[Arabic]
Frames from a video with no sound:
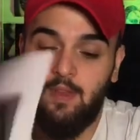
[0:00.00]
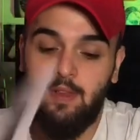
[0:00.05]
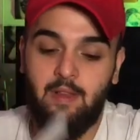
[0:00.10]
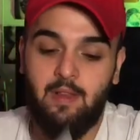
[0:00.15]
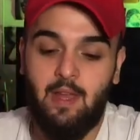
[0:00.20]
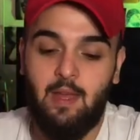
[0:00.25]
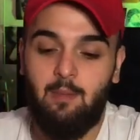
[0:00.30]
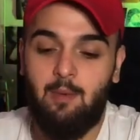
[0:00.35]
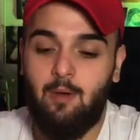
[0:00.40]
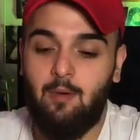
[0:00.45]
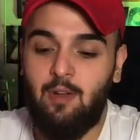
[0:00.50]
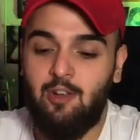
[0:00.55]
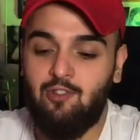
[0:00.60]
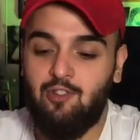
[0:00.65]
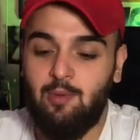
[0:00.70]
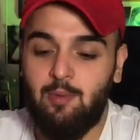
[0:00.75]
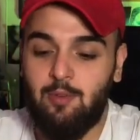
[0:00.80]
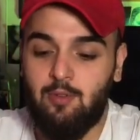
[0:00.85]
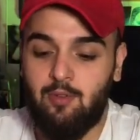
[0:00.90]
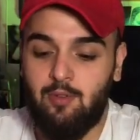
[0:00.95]
طيب اول
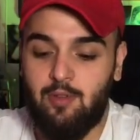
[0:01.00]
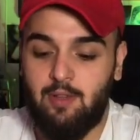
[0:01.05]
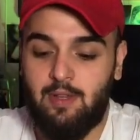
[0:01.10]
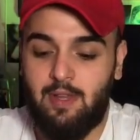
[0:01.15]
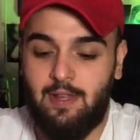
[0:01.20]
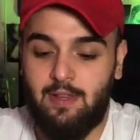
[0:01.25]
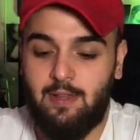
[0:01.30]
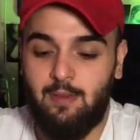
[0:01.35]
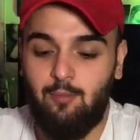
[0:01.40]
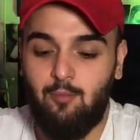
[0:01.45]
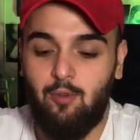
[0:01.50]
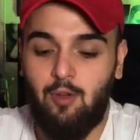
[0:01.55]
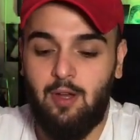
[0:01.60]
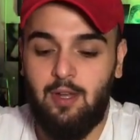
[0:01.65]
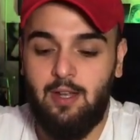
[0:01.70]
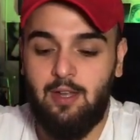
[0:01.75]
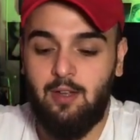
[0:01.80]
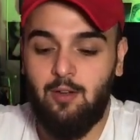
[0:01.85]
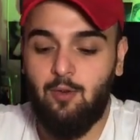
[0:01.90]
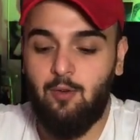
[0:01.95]
شيء بدكم تعتمدوا
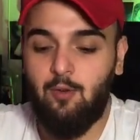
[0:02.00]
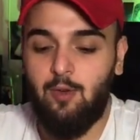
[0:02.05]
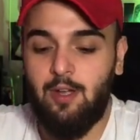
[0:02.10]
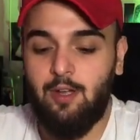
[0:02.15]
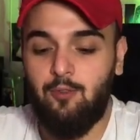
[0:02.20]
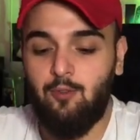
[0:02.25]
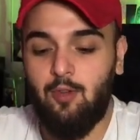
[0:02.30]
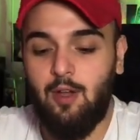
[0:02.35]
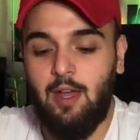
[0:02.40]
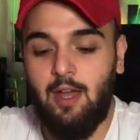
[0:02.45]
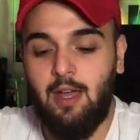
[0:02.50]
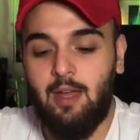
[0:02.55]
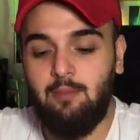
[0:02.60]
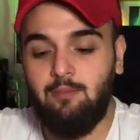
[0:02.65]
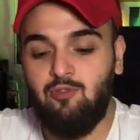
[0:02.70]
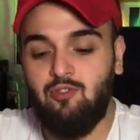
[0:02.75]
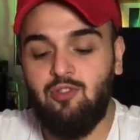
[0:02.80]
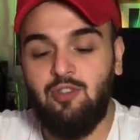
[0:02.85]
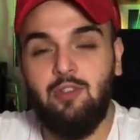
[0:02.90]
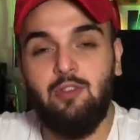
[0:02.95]
عليه هو انه اهم
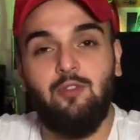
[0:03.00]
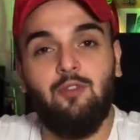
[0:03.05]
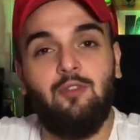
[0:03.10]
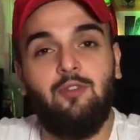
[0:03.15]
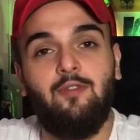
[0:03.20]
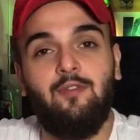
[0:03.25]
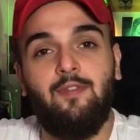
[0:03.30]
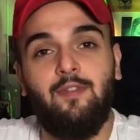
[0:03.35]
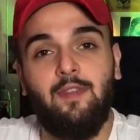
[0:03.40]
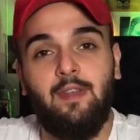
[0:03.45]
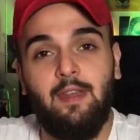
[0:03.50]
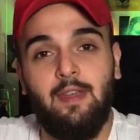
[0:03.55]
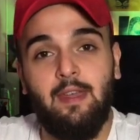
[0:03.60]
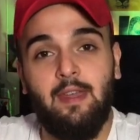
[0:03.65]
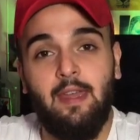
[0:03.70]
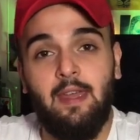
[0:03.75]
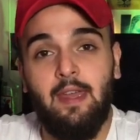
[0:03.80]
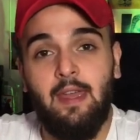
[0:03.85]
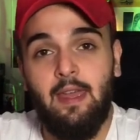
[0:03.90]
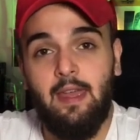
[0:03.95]
شيء يكون في
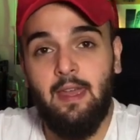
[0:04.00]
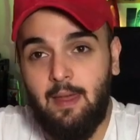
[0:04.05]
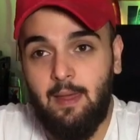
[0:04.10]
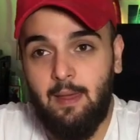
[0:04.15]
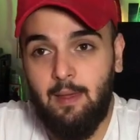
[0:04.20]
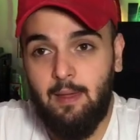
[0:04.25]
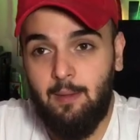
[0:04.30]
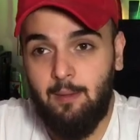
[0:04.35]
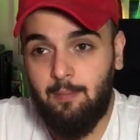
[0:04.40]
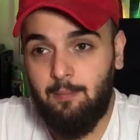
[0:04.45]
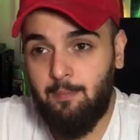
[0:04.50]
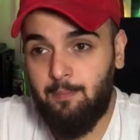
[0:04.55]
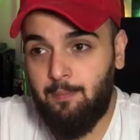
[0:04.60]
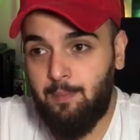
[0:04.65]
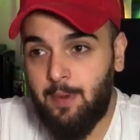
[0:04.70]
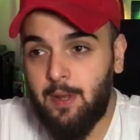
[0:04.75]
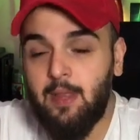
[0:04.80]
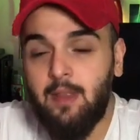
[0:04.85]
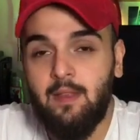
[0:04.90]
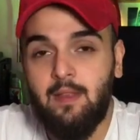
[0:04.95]

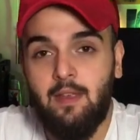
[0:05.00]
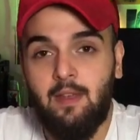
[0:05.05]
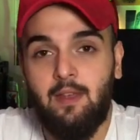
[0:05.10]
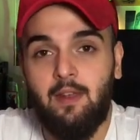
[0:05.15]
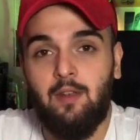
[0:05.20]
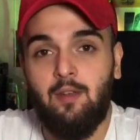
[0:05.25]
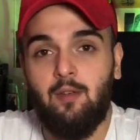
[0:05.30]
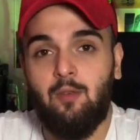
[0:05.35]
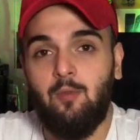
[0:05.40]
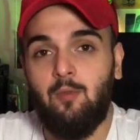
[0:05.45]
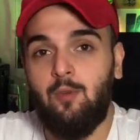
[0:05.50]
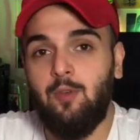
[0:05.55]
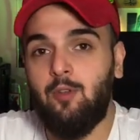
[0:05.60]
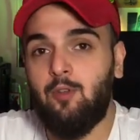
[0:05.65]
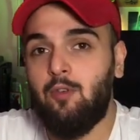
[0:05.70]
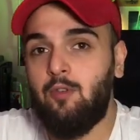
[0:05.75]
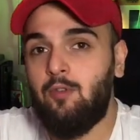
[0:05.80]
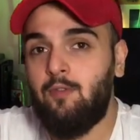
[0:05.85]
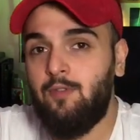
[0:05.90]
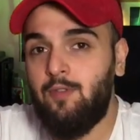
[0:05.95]
برنتر
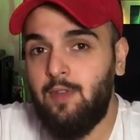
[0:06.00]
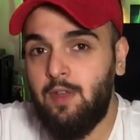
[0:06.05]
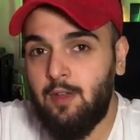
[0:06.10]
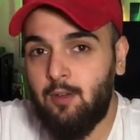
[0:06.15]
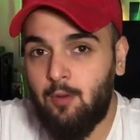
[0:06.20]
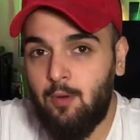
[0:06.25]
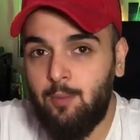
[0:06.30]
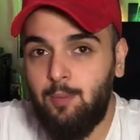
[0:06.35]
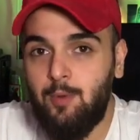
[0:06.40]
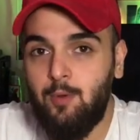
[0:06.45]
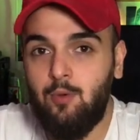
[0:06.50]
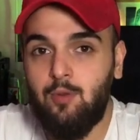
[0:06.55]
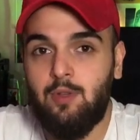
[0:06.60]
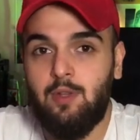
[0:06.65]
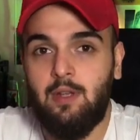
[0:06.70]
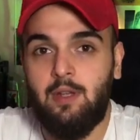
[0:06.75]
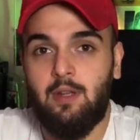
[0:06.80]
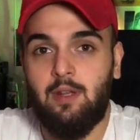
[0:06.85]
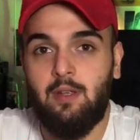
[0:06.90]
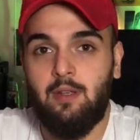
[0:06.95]
ويكون في
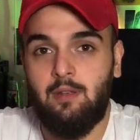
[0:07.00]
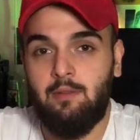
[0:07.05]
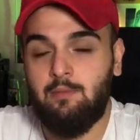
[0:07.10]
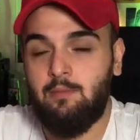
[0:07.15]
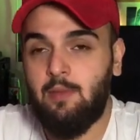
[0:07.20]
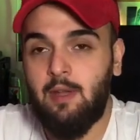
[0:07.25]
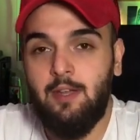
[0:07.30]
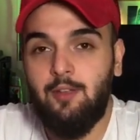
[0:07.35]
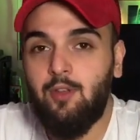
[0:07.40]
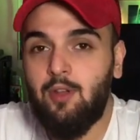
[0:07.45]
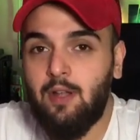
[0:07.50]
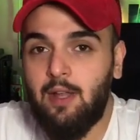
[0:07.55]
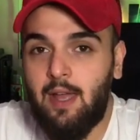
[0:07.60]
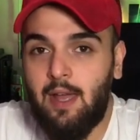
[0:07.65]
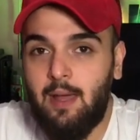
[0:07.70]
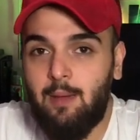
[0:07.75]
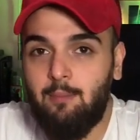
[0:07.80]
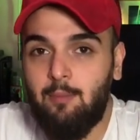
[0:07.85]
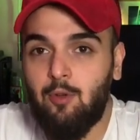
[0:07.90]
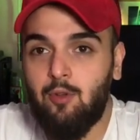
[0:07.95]
كمبيوتر هدول
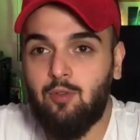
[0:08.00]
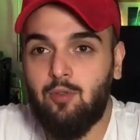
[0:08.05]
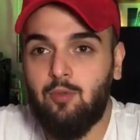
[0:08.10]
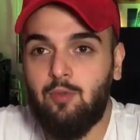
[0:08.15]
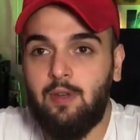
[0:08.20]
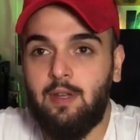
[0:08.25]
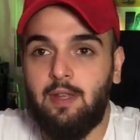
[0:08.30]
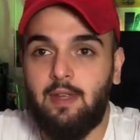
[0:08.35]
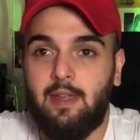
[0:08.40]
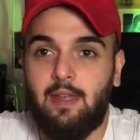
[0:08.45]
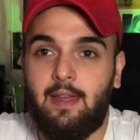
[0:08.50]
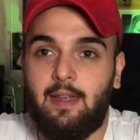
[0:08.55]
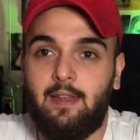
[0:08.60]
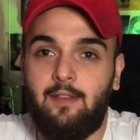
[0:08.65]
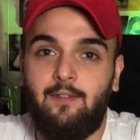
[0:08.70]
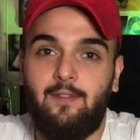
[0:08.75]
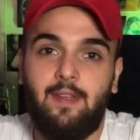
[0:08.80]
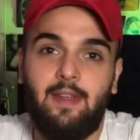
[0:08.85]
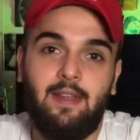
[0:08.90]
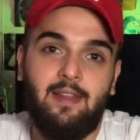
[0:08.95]
اهم خطوات يعني
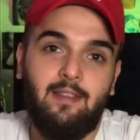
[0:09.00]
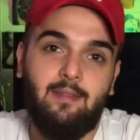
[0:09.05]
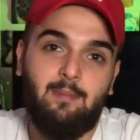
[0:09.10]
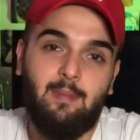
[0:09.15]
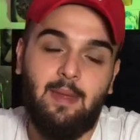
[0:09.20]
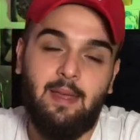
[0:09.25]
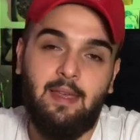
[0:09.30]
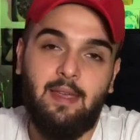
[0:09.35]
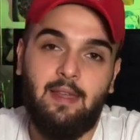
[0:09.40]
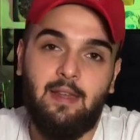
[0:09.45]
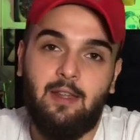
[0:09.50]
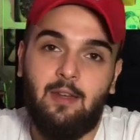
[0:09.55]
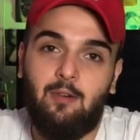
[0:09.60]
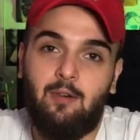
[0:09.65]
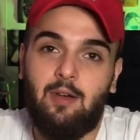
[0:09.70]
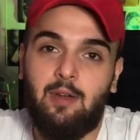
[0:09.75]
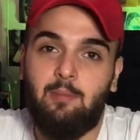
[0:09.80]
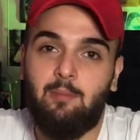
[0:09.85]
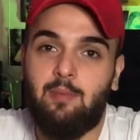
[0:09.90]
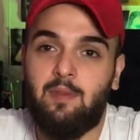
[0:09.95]
في ناس بتحكينا
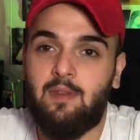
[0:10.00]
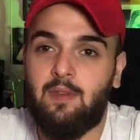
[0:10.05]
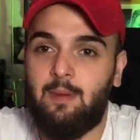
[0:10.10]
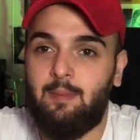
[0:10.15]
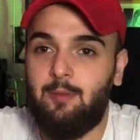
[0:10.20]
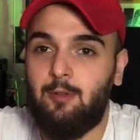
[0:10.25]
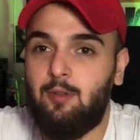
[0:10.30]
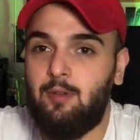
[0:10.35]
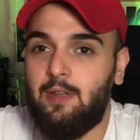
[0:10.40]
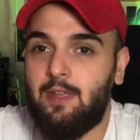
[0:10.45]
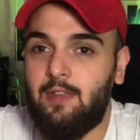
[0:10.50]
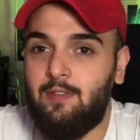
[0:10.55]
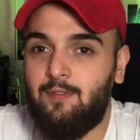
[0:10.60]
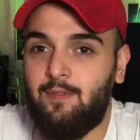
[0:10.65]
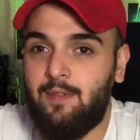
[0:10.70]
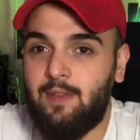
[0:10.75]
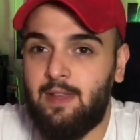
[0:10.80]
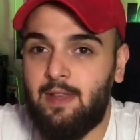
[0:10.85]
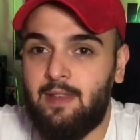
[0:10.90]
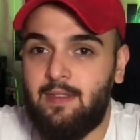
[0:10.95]
اوقات بيقولوا لي كيف
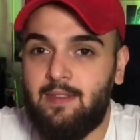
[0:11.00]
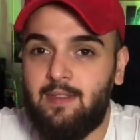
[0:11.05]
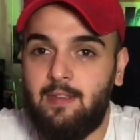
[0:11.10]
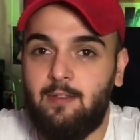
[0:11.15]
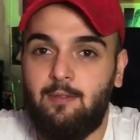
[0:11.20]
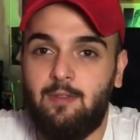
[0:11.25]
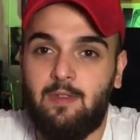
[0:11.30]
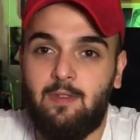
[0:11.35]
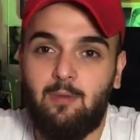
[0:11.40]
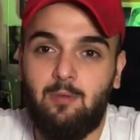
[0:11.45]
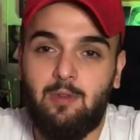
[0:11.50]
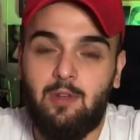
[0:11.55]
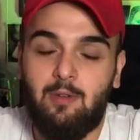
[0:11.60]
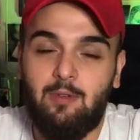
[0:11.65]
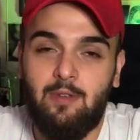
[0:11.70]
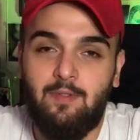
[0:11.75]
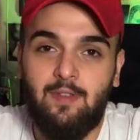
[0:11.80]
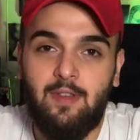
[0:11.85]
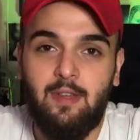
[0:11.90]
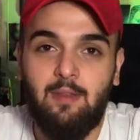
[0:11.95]
بدنا نساوي الصوره او
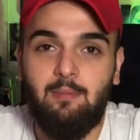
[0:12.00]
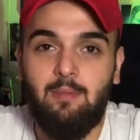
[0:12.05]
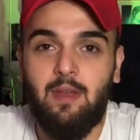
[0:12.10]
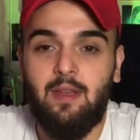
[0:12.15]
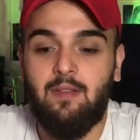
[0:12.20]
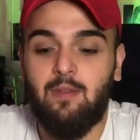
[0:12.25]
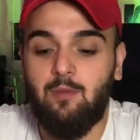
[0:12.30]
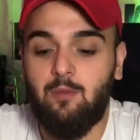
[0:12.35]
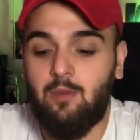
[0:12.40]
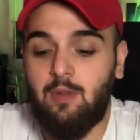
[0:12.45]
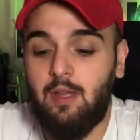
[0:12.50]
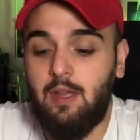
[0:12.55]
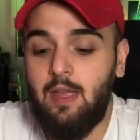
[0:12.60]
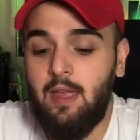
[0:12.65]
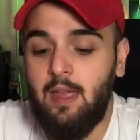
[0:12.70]
كيف بدنا نطبع الصوره